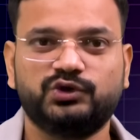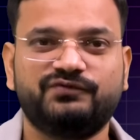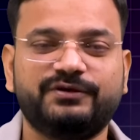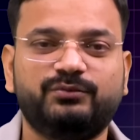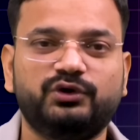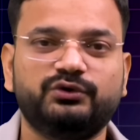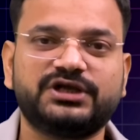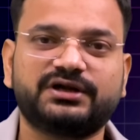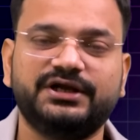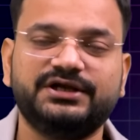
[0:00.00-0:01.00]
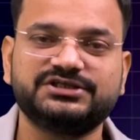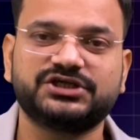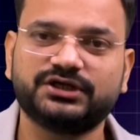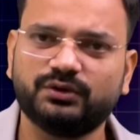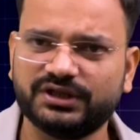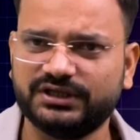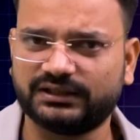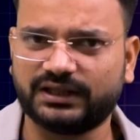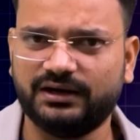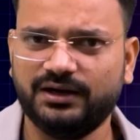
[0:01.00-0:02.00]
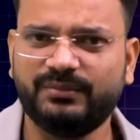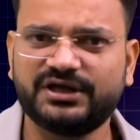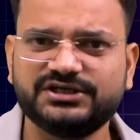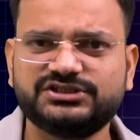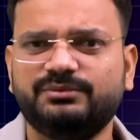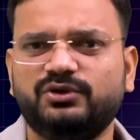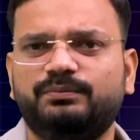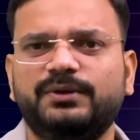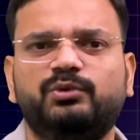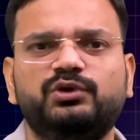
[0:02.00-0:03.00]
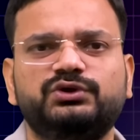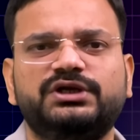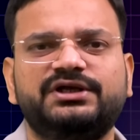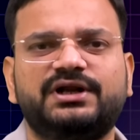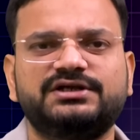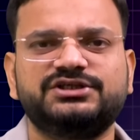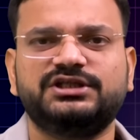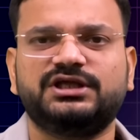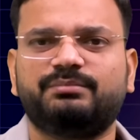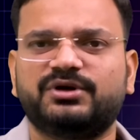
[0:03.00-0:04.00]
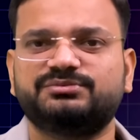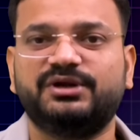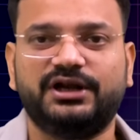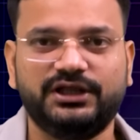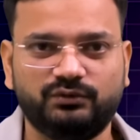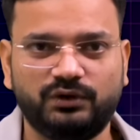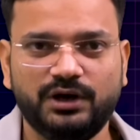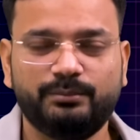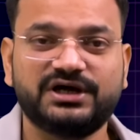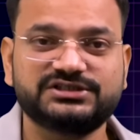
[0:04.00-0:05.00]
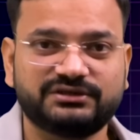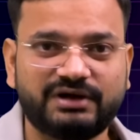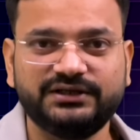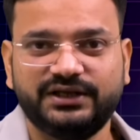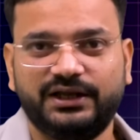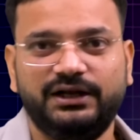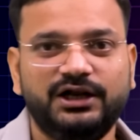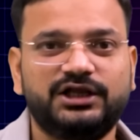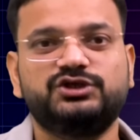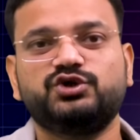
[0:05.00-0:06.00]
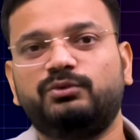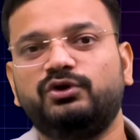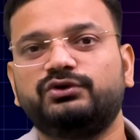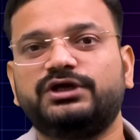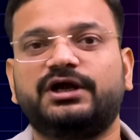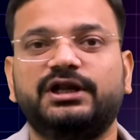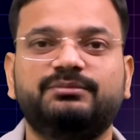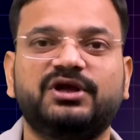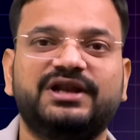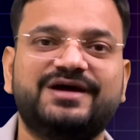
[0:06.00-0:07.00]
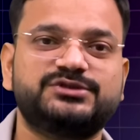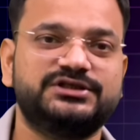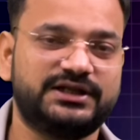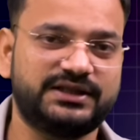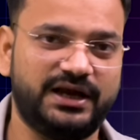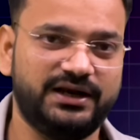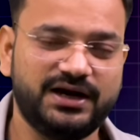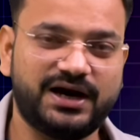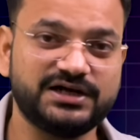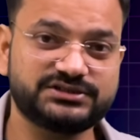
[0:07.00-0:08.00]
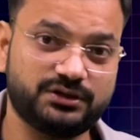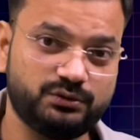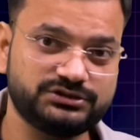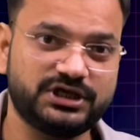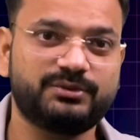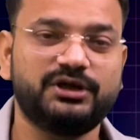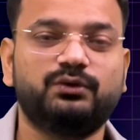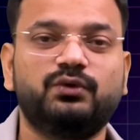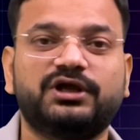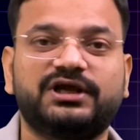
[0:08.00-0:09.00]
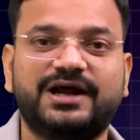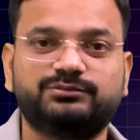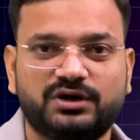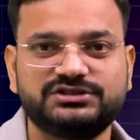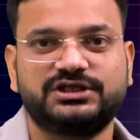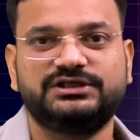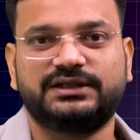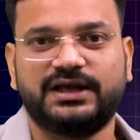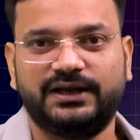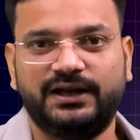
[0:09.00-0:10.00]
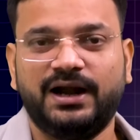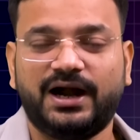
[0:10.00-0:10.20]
तो फिर बुलडोजर कहीं नजर क्यों नहीं आता मैं किसी भी रूप में बुलडोजर की राजनीति के पक्ष में नहीं हूं मगर सवाल यह है कि जो बुलडोजर गरीब के खिलाफ चल जाता है खासकर उस धर्म के लोगों के खिलाफ तुरंत चल जाता है